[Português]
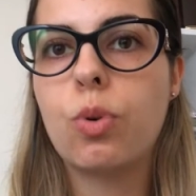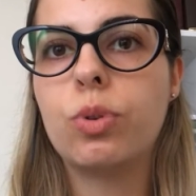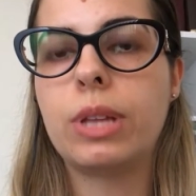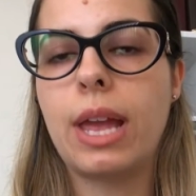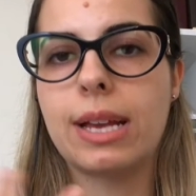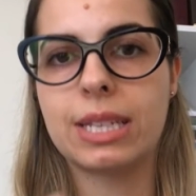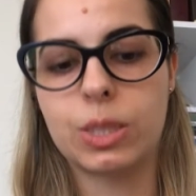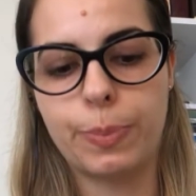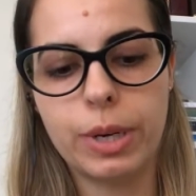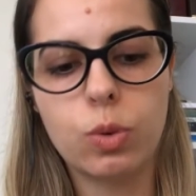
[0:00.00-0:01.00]
né,
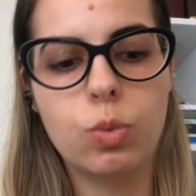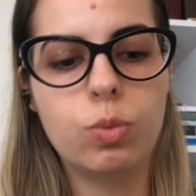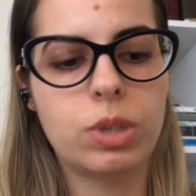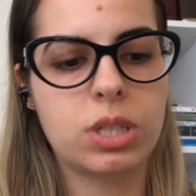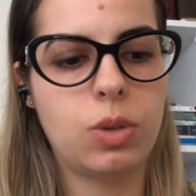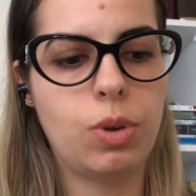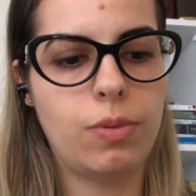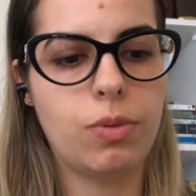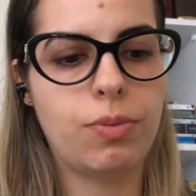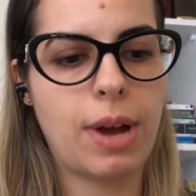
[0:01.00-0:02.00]
essas perguntas que o
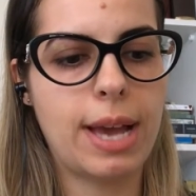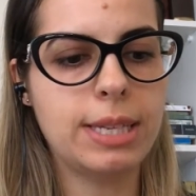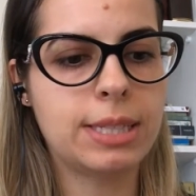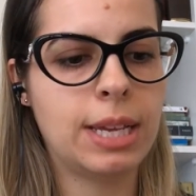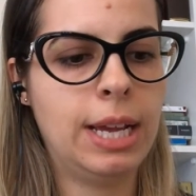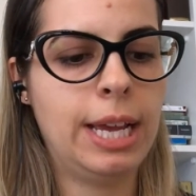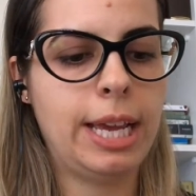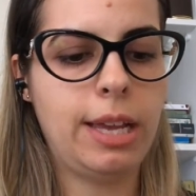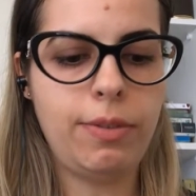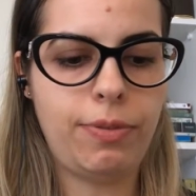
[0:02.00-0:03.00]
livro faz.
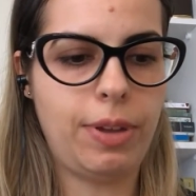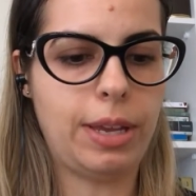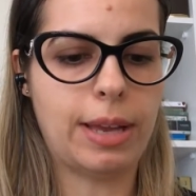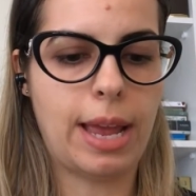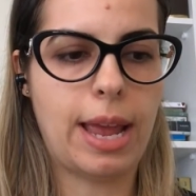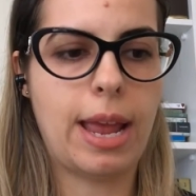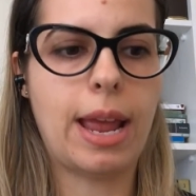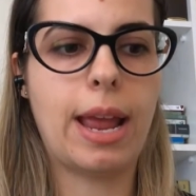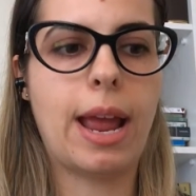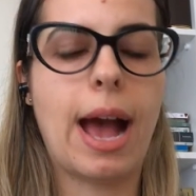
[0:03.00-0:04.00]
Enfim,
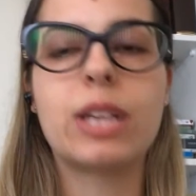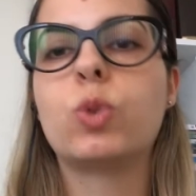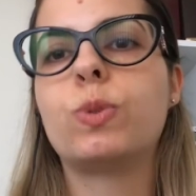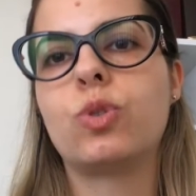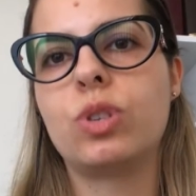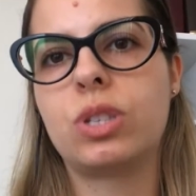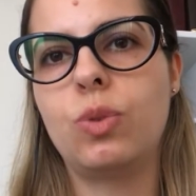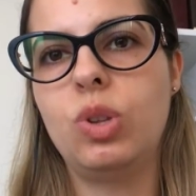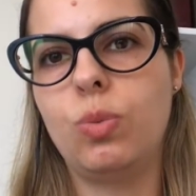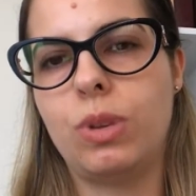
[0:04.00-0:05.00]
é, as opções são
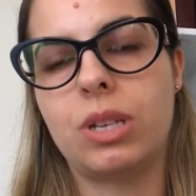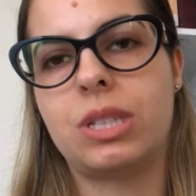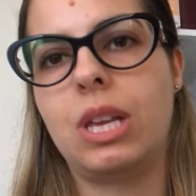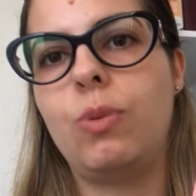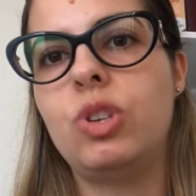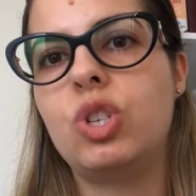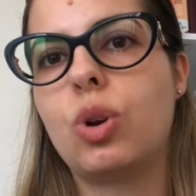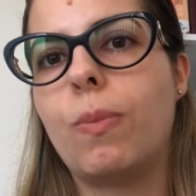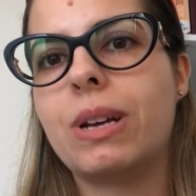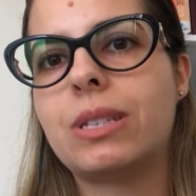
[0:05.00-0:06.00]
inúmeras. Eu
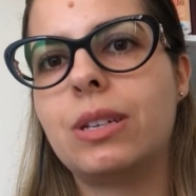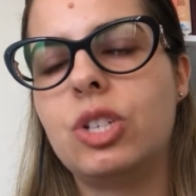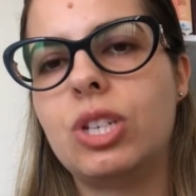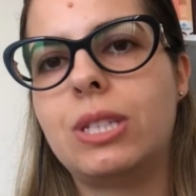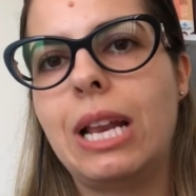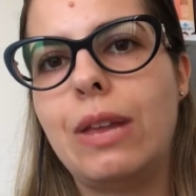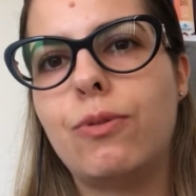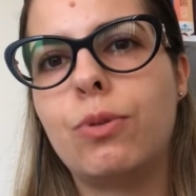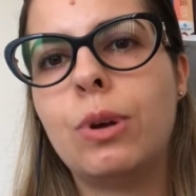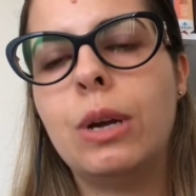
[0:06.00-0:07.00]
indico bastante esse
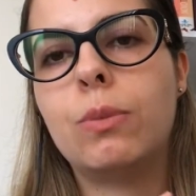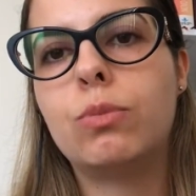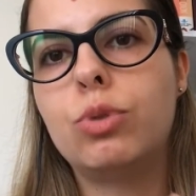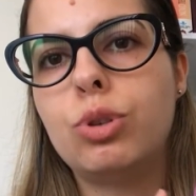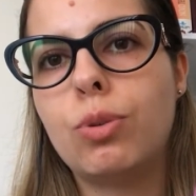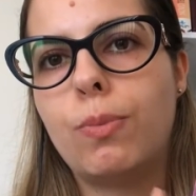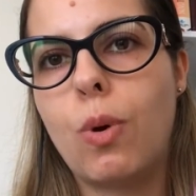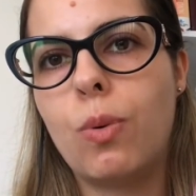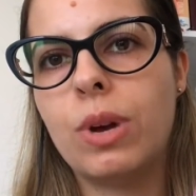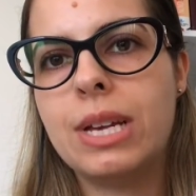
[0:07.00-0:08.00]
livro, muito
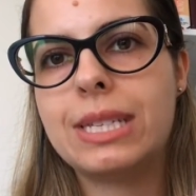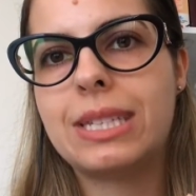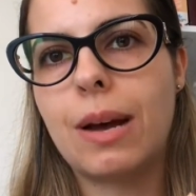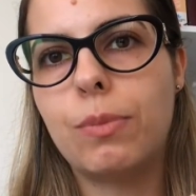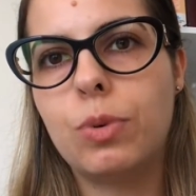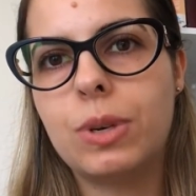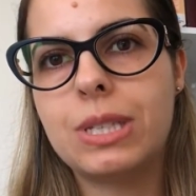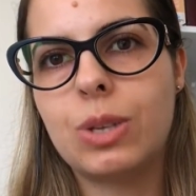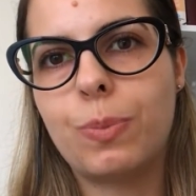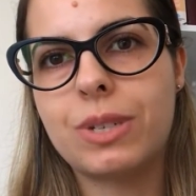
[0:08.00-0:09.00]
bom, Samuca e
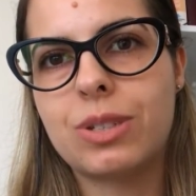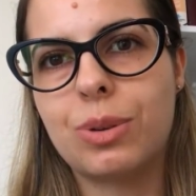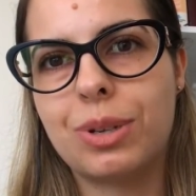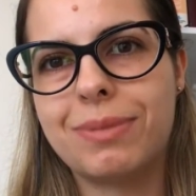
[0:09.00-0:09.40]
seu pastor.